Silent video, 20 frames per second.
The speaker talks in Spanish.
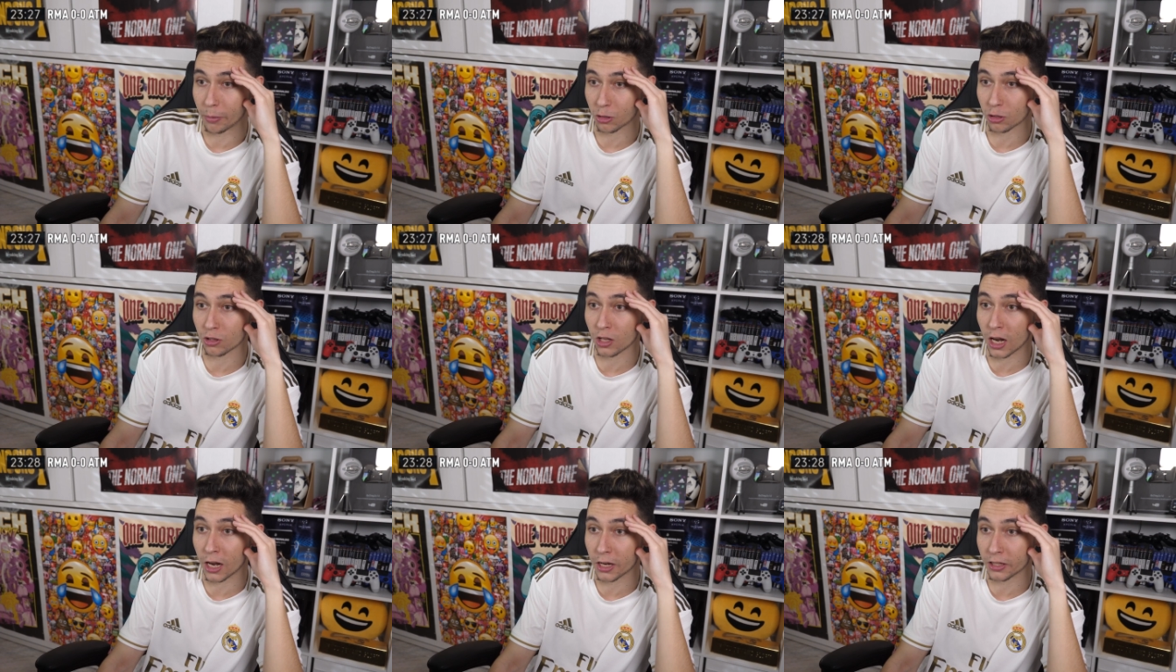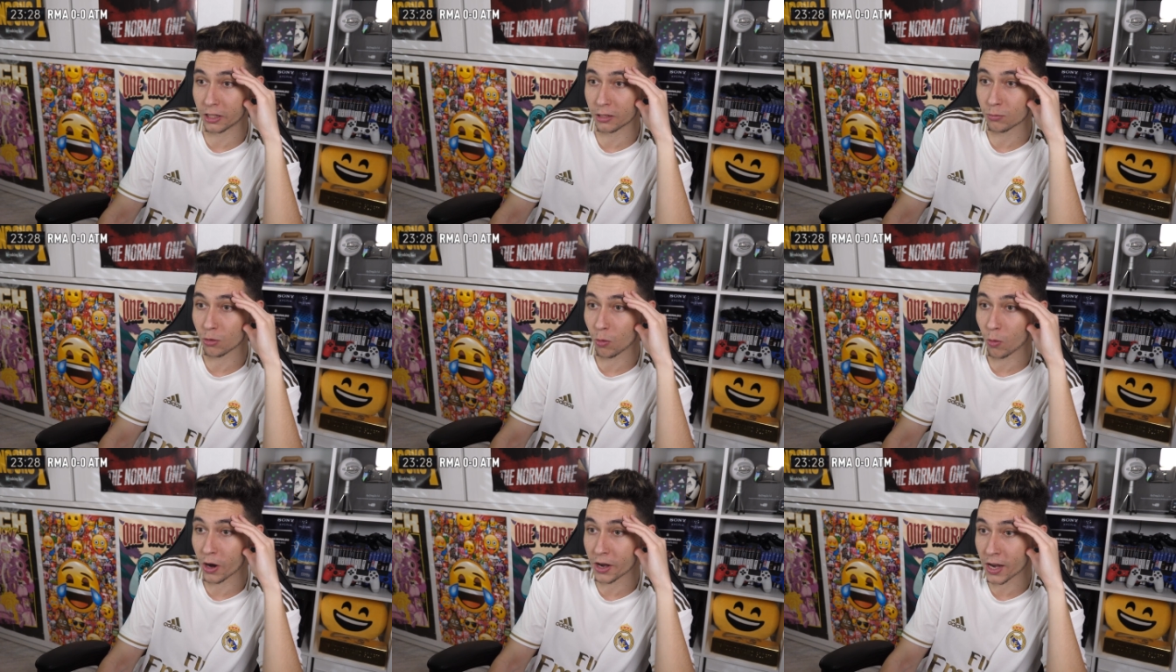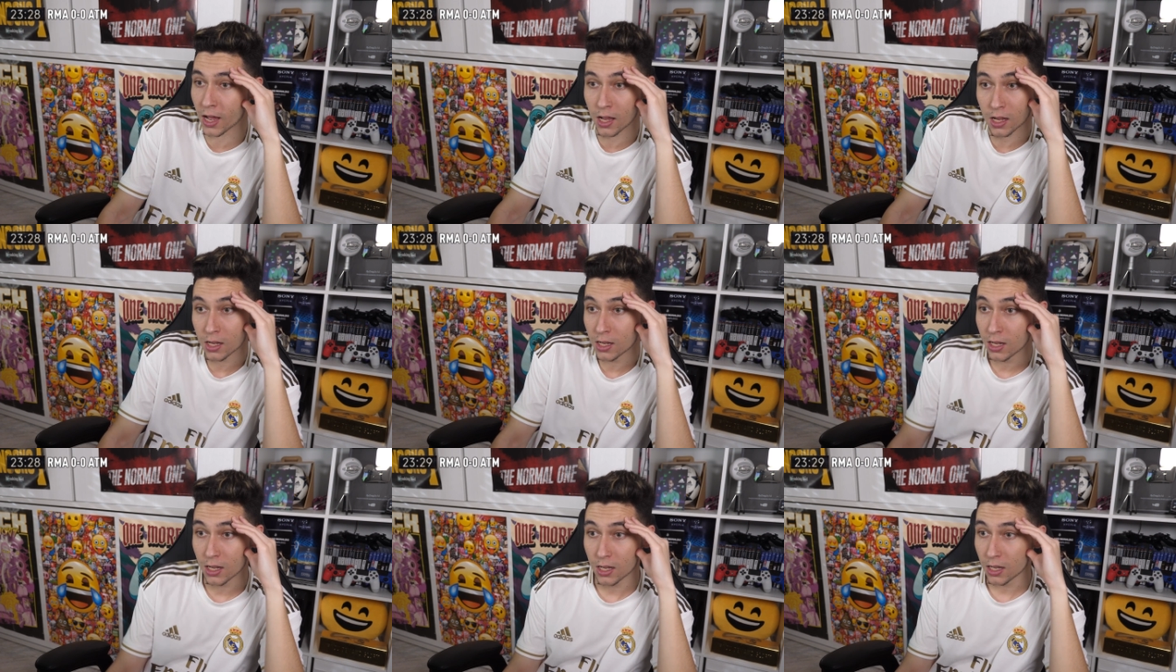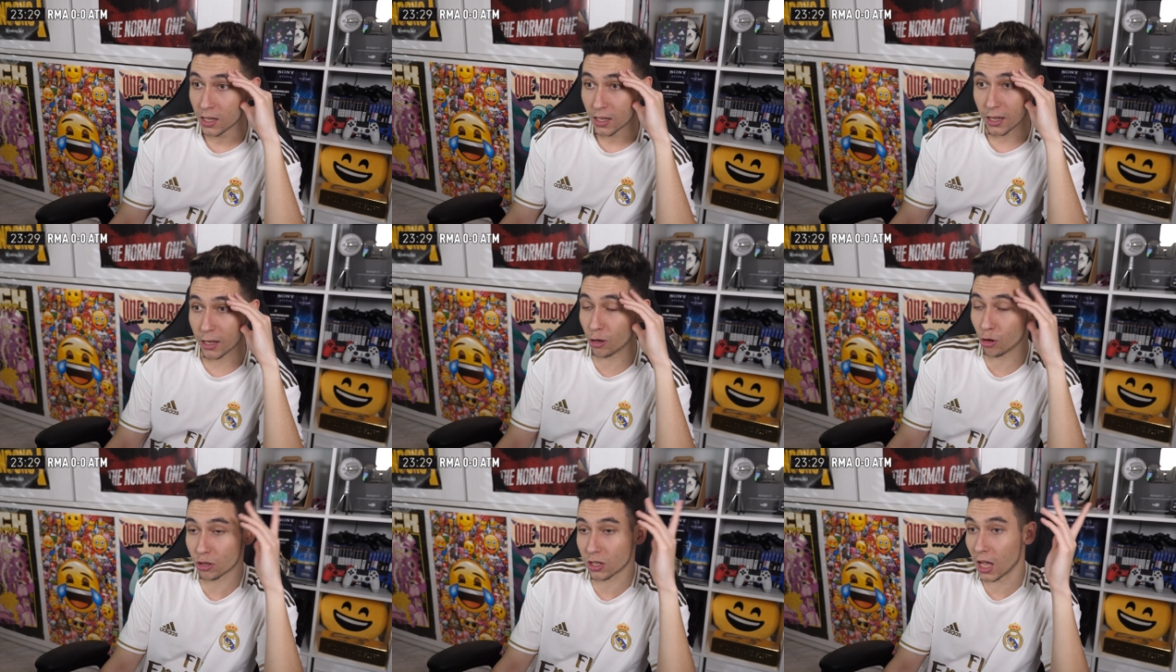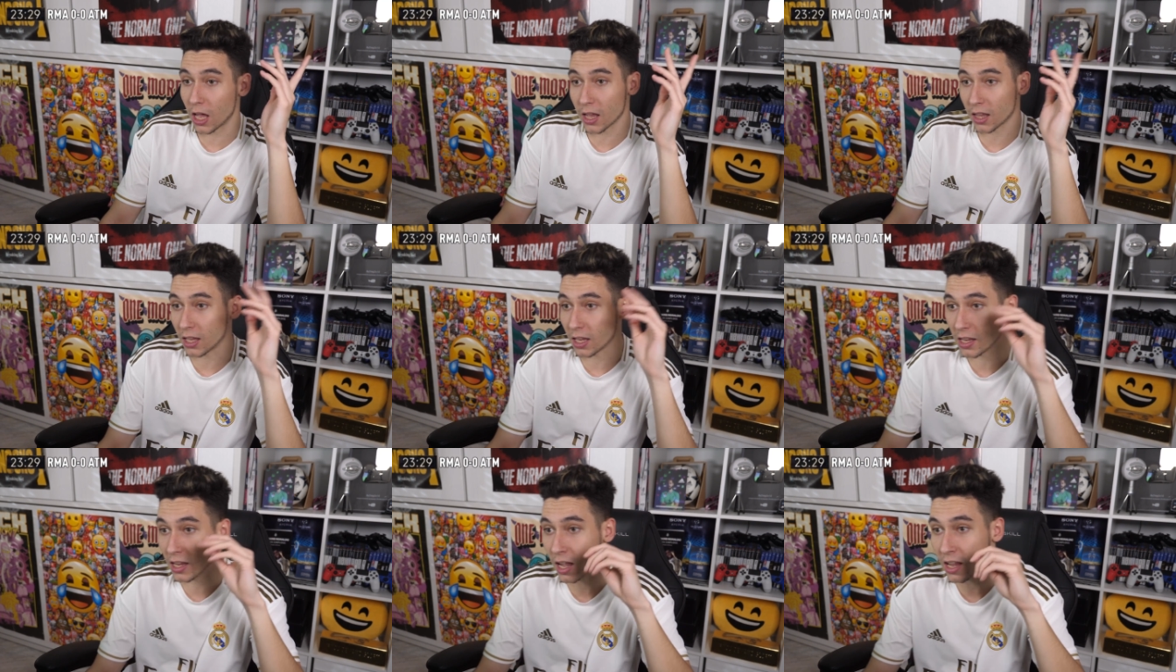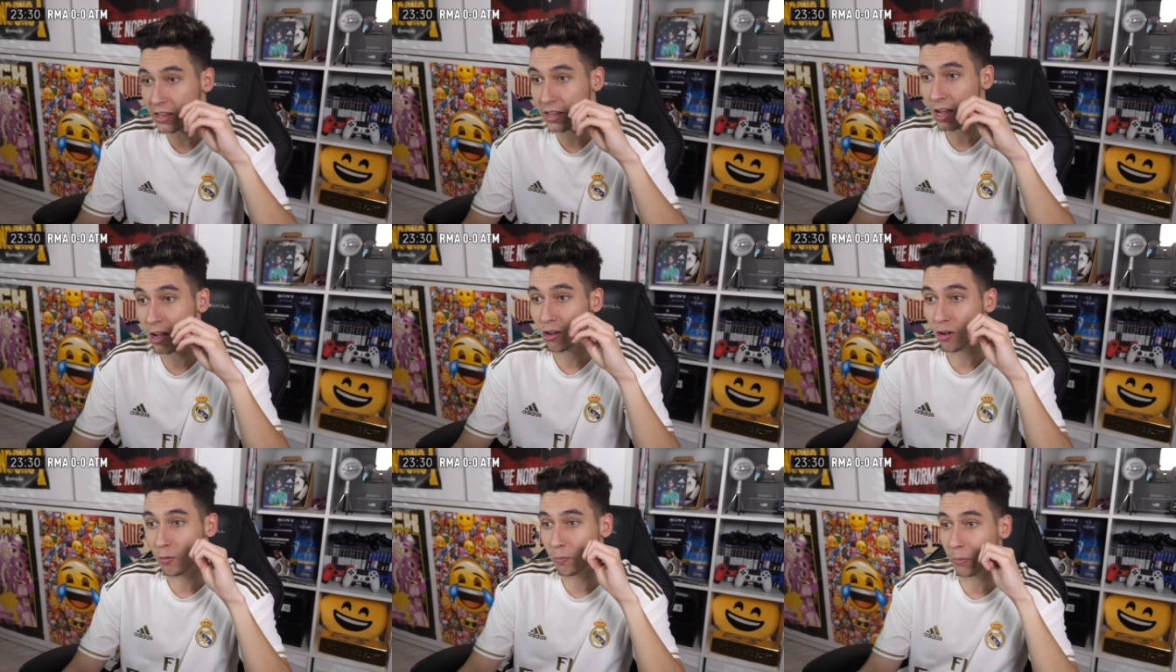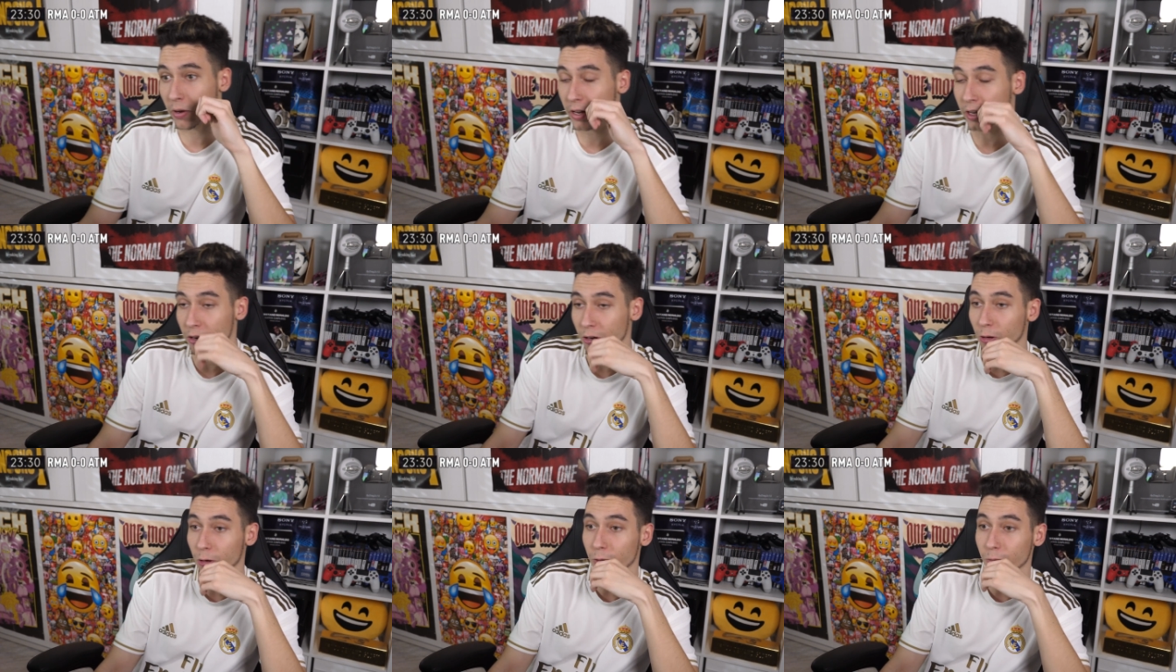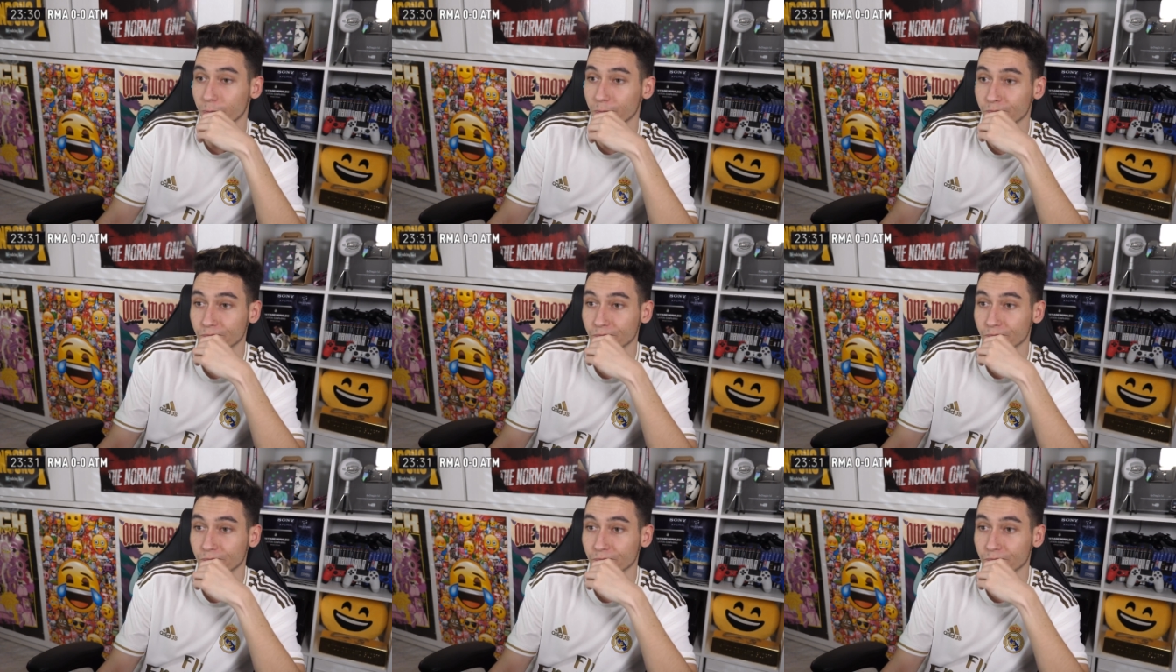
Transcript: la presión de la Leti es muy buena. Y ellos cada vez que llegan, llegan con peligro.